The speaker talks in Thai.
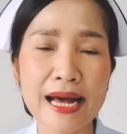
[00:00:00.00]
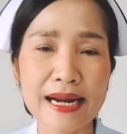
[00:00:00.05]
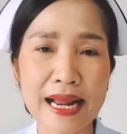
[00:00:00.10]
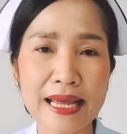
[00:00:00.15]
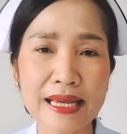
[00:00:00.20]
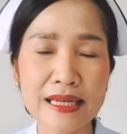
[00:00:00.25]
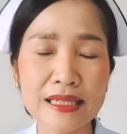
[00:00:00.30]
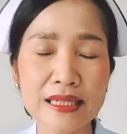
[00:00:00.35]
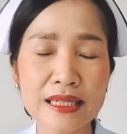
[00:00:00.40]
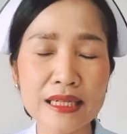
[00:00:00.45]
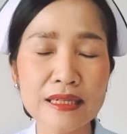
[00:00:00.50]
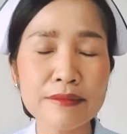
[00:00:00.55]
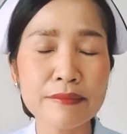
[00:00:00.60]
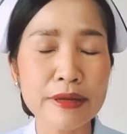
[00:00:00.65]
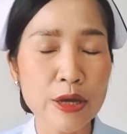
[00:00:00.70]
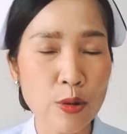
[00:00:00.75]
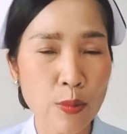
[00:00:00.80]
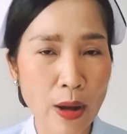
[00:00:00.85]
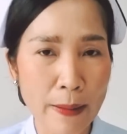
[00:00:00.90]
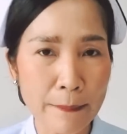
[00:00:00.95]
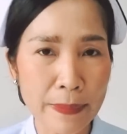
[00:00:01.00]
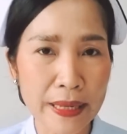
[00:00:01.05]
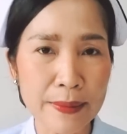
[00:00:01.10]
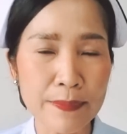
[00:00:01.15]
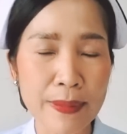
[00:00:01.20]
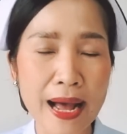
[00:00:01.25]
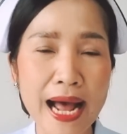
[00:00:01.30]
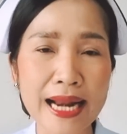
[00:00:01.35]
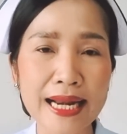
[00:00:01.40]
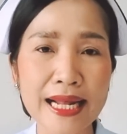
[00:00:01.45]
ปัญหาอะไรขึ้น มีความผิ
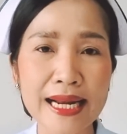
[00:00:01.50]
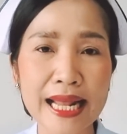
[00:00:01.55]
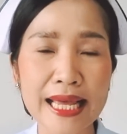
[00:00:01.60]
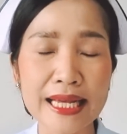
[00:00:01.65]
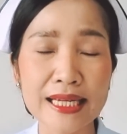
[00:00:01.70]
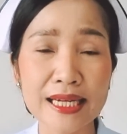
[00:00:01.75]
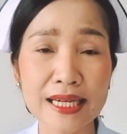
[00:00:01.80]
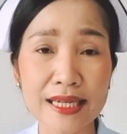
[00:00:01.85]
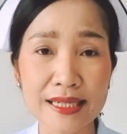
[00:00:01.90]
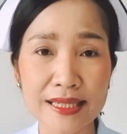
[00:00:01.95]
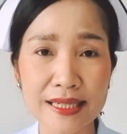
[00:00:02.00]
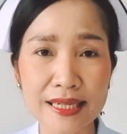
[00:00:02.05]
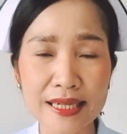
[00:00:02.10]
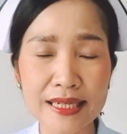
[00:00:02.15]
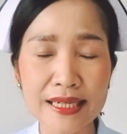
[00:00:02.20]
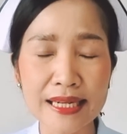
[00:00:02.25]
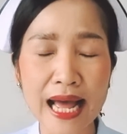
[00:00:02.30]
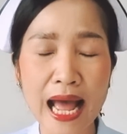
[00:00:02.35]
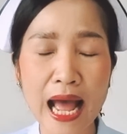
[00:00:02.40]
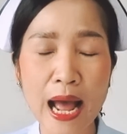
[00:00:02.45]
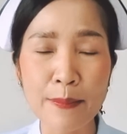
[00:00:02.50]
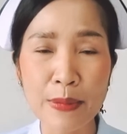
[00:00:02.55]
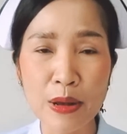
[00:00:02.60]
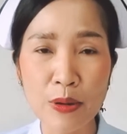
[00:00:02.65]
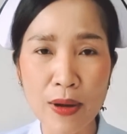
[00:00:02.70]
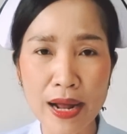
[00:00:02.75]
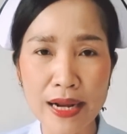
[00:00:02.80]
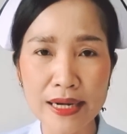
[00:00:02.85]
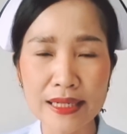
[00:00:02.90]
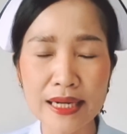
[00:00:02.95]
ดพลาดอะไรเกิดขึ้นนะคะ
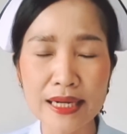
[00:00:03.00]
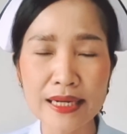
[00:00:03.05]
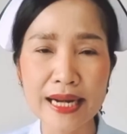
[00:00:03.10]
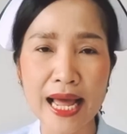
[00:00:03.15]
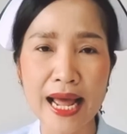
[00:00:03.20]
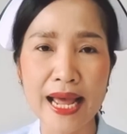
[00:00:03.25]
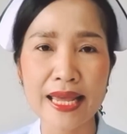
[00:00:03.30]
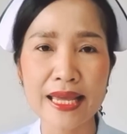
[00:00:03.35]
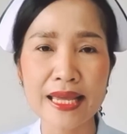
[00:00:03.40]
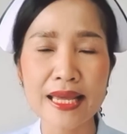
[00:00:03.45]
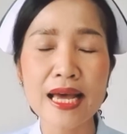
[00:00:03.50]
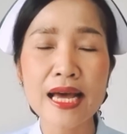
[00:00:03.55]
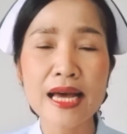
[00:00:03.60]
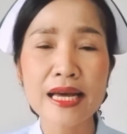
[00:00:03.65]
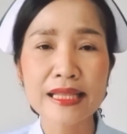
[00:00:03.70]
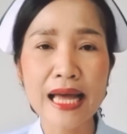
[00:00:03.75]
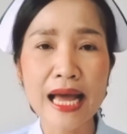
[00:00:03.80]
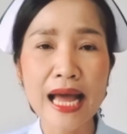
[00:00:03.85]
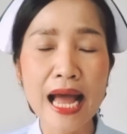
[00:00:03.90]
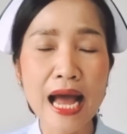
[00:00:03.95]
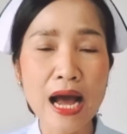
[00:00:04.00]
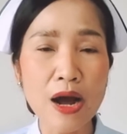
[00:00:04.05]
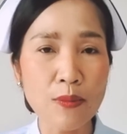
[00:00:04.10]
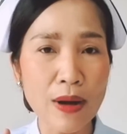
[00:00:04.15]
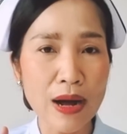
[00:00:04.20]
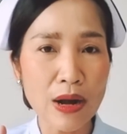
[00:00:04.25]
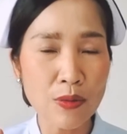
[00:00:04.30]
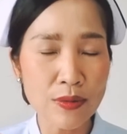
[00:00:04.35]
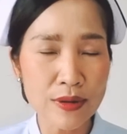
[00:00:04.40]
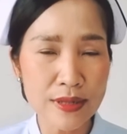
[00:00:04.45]
ไม่ว่าเรื่องไหน ถ้าหาก
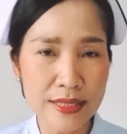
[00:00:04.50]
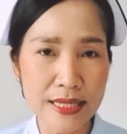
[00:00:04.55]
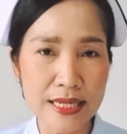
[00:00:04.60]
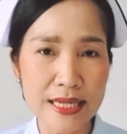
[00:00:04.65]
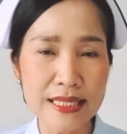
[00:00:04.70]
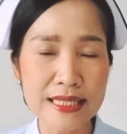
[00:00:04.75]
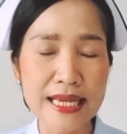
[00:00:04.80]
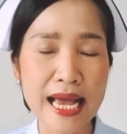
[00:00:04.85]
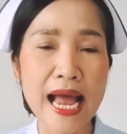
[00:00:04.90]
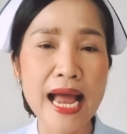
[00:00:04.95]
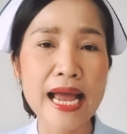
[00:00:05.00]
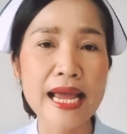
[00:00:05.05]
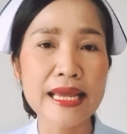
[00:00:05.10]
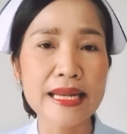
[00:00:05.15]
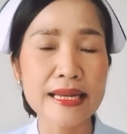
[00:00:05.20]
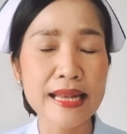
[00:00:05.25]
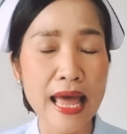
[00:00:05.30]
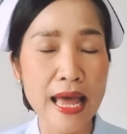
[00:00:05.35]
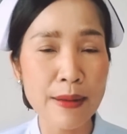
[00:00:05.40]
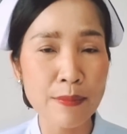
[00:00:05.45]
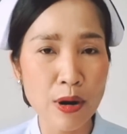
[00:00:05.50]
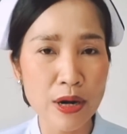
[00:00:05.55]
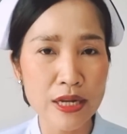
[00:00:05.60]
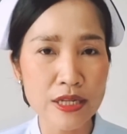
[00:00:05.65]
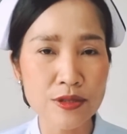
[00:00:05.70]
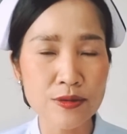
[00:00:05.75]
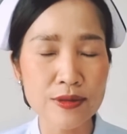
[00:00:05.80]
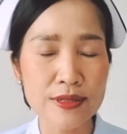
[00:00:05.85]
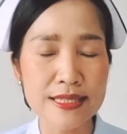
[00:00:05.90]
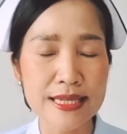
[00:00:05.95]
ว่าคุณจริงใจและบ
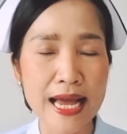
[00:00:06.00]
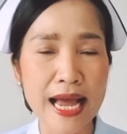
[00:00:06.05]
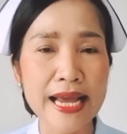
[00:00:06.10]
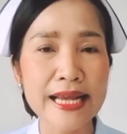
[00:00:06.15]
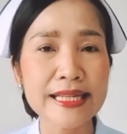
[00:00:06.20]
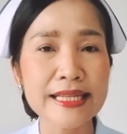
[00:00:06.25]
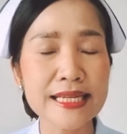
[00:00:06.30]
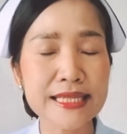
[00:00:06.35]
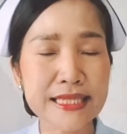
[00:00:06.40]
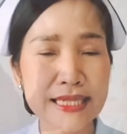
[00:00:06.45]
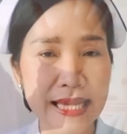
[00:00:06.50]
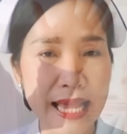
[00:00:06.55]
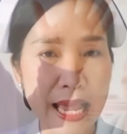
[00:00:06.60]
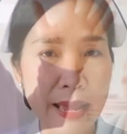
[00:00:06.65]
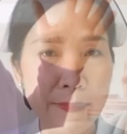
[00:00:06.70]
ริสุทธิ์ใจที่